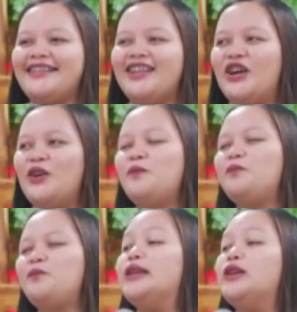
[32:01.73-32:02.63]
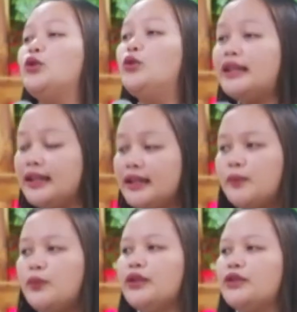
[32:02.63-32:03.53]
No? Ngunit hindi
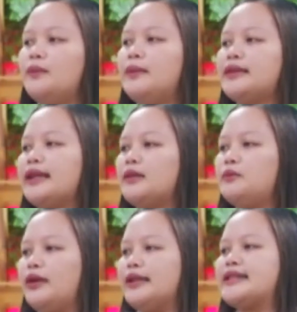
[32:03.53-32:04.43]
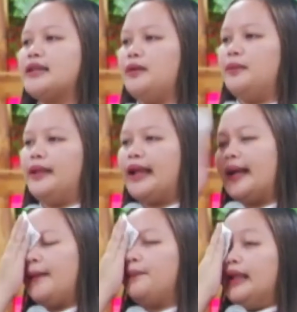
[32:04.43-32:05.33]
po ito matatagpuan sa Biblia.